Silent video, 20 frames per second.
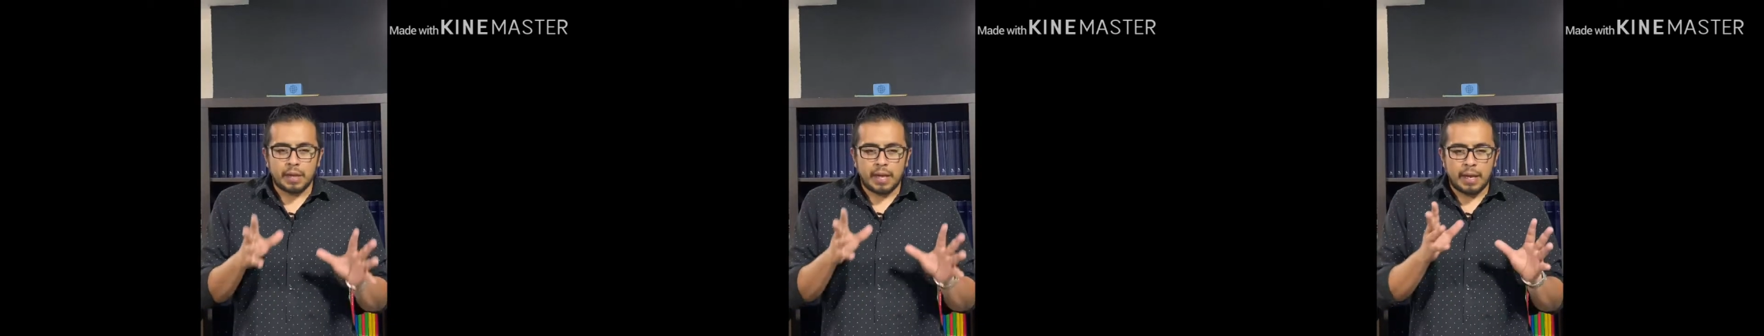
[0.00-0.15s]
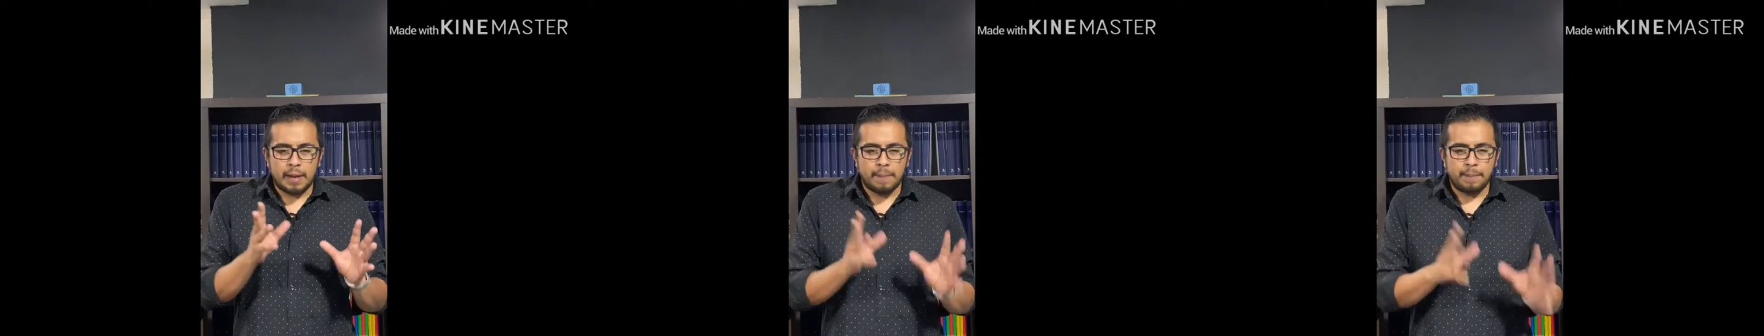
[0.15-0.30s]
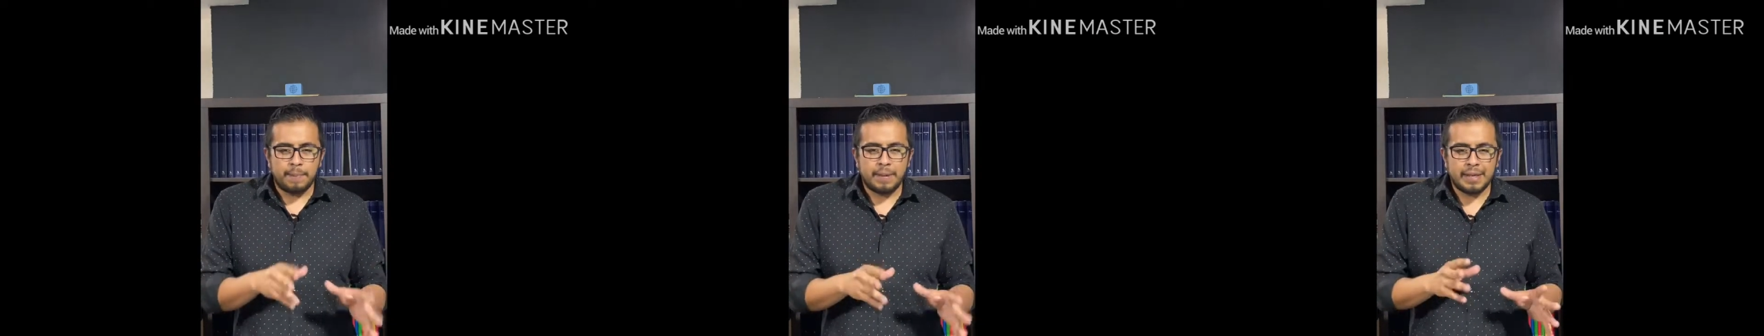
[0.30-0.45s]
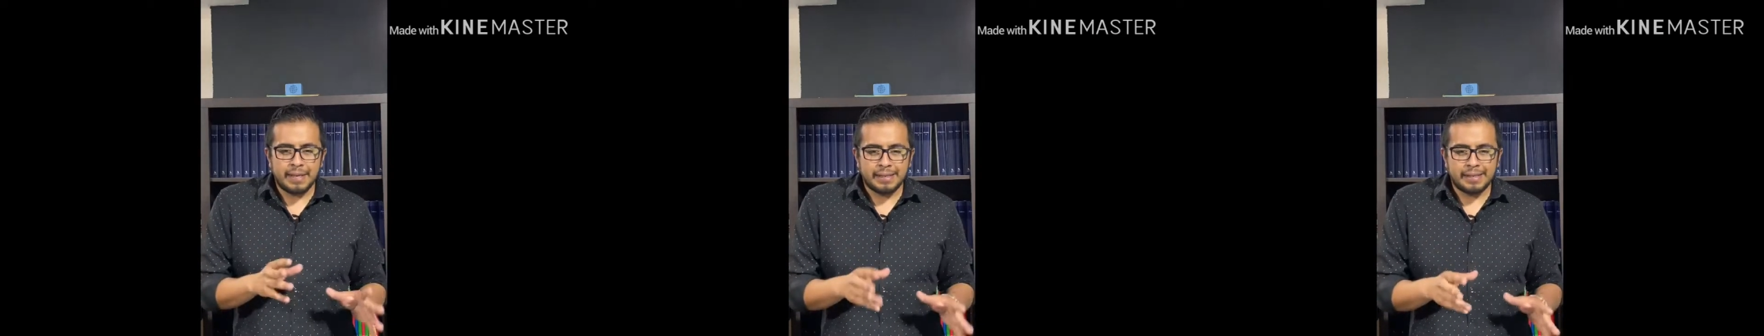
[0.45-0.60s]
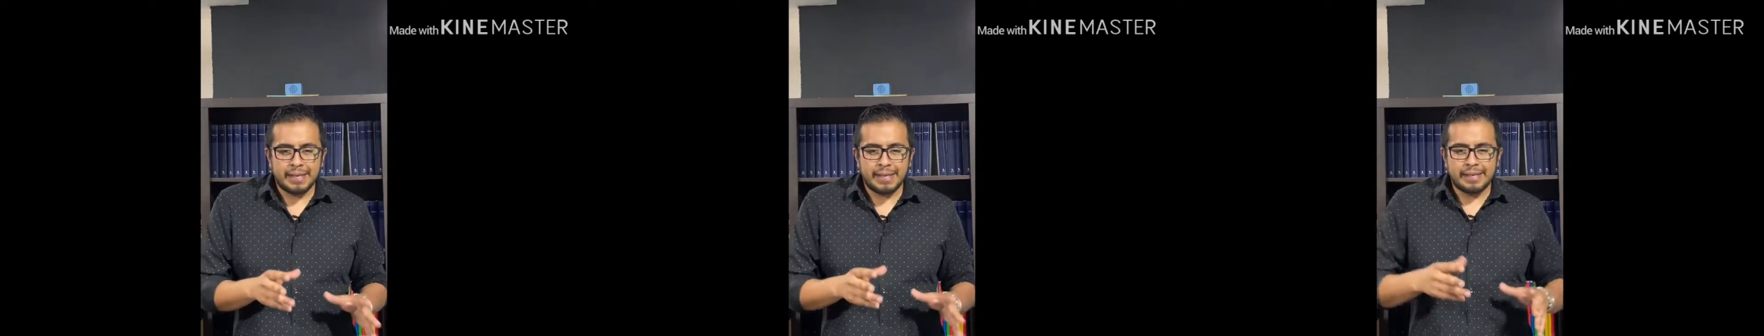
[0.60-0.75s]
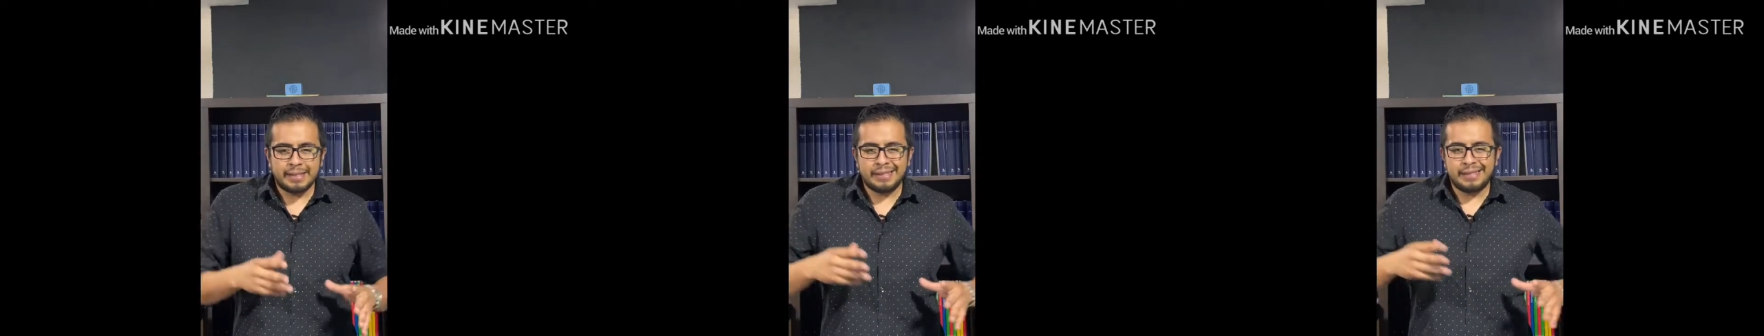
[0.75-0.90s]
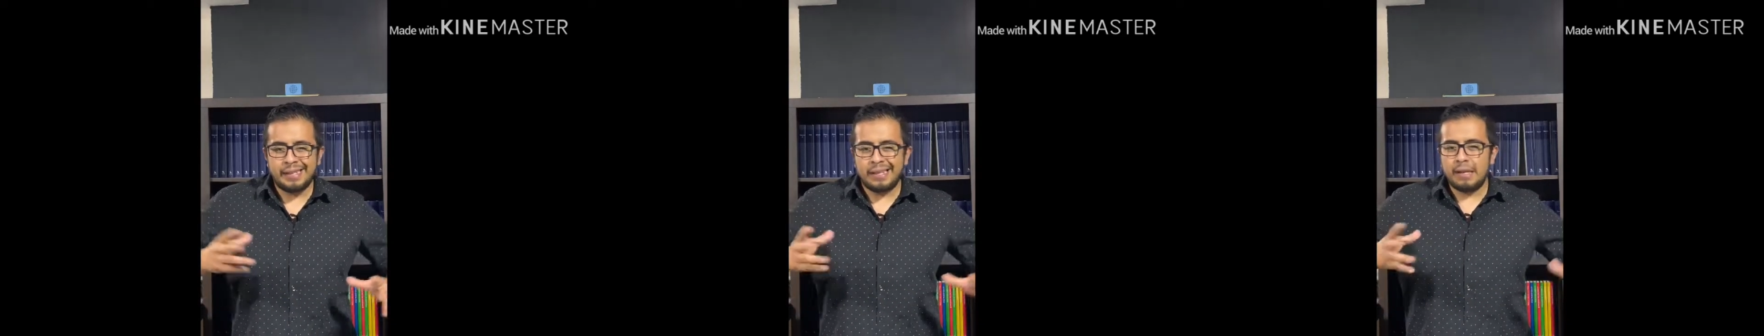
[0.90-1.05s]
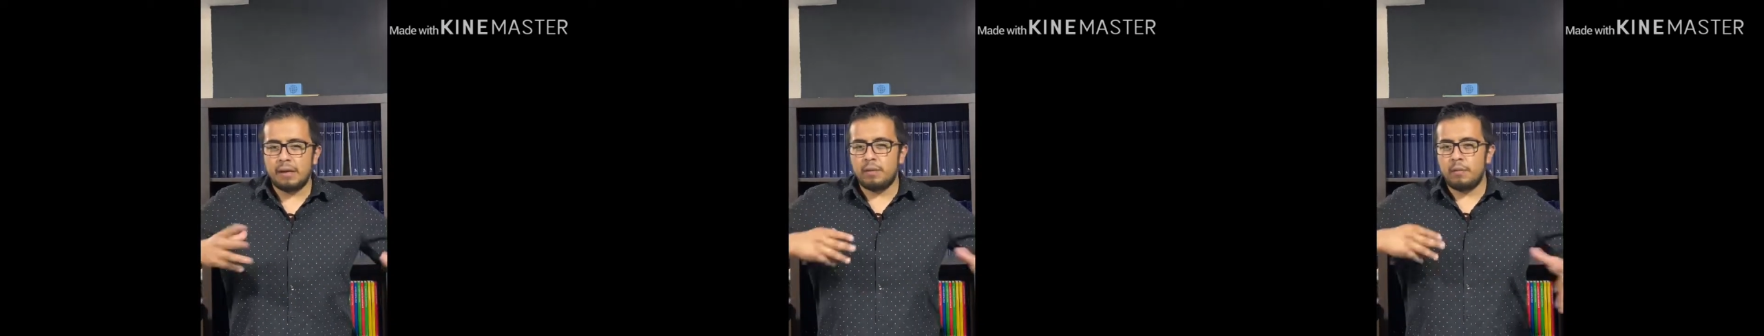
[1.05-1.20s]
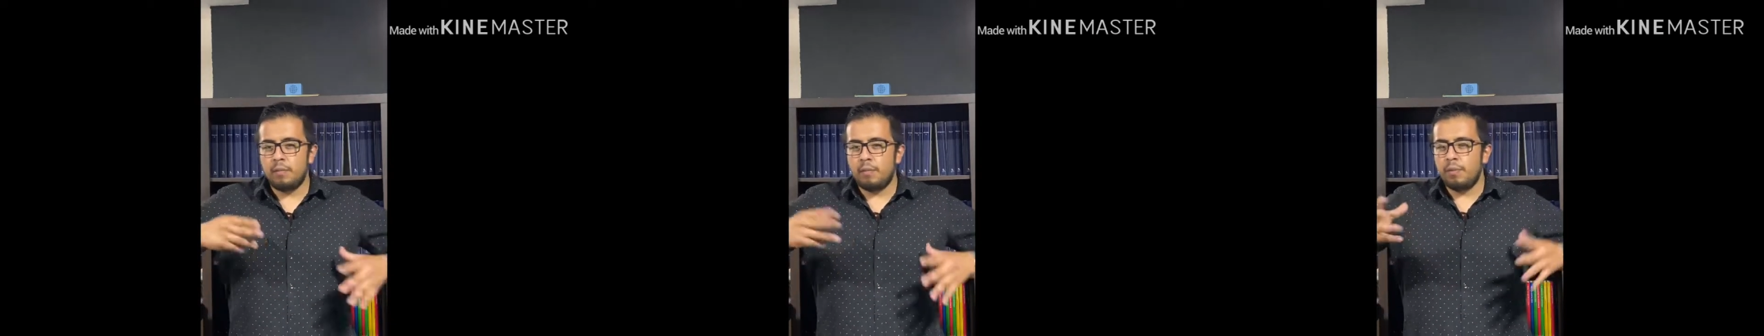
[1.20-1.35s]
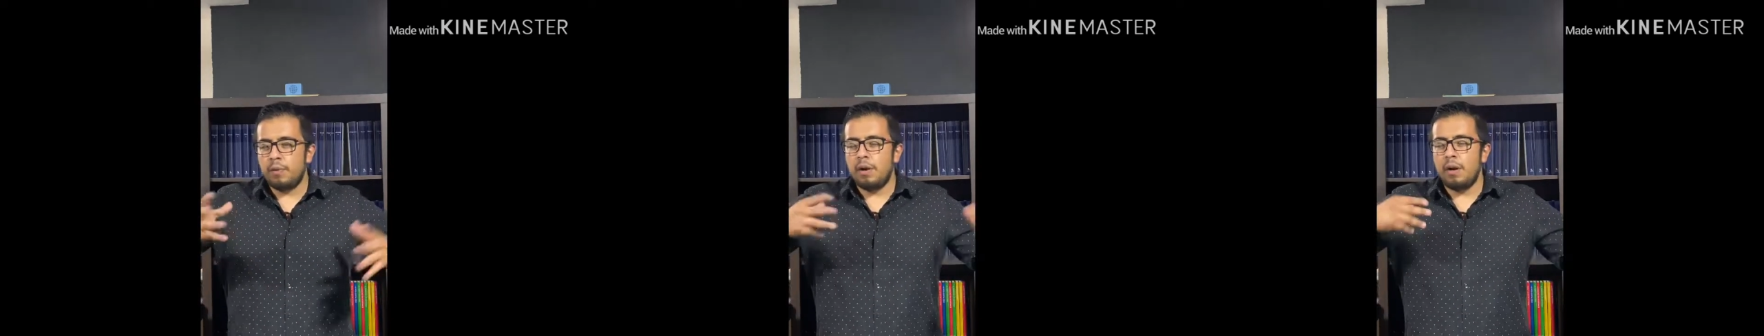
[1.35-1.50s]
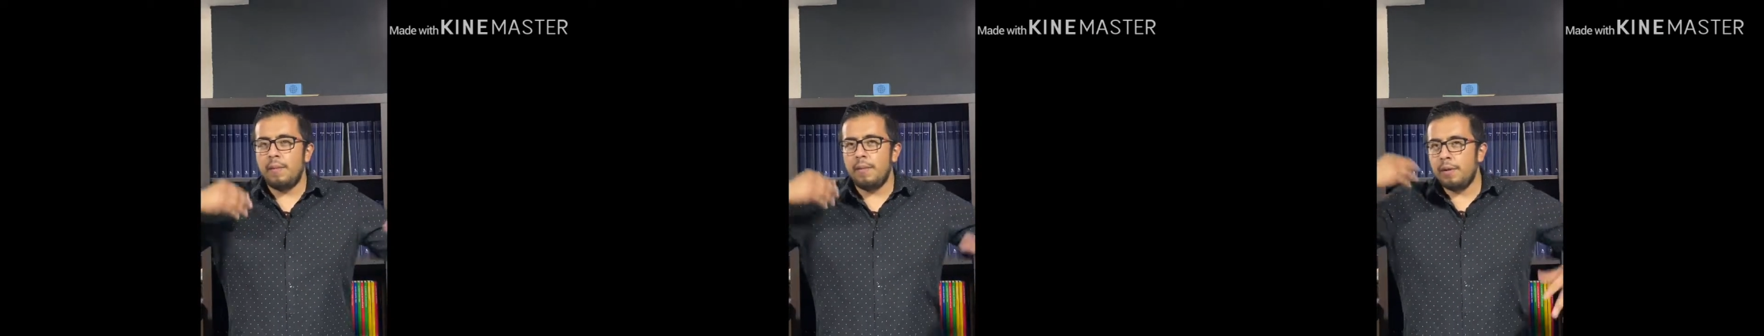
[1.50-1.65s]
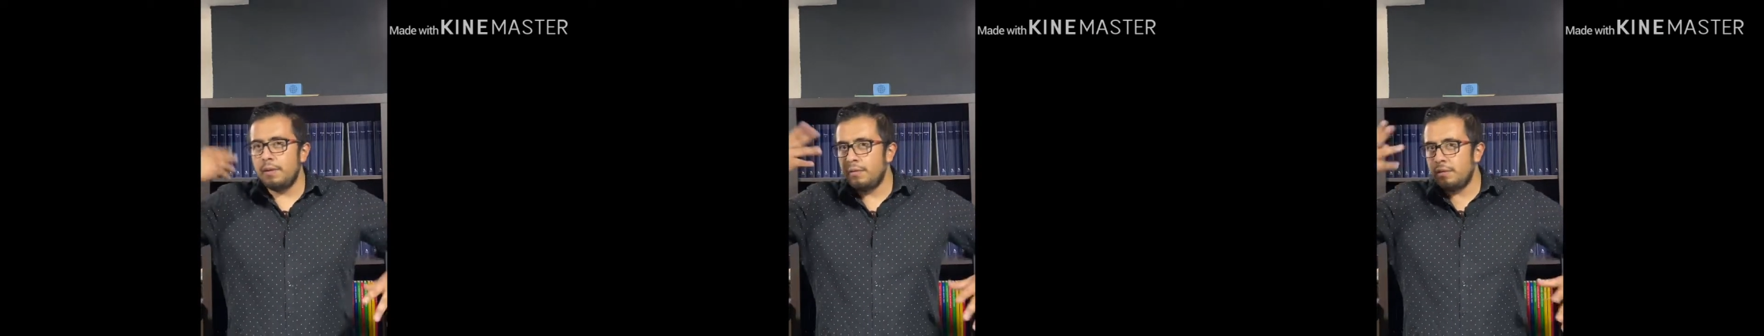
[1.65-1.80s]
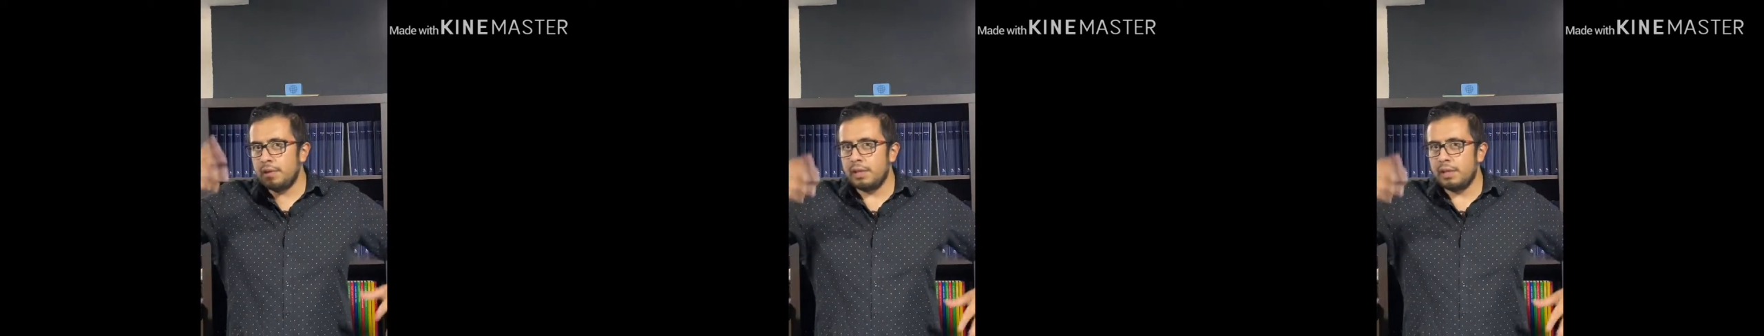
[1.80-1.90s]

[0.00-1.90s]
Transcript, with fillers: empieza a ser un problema de un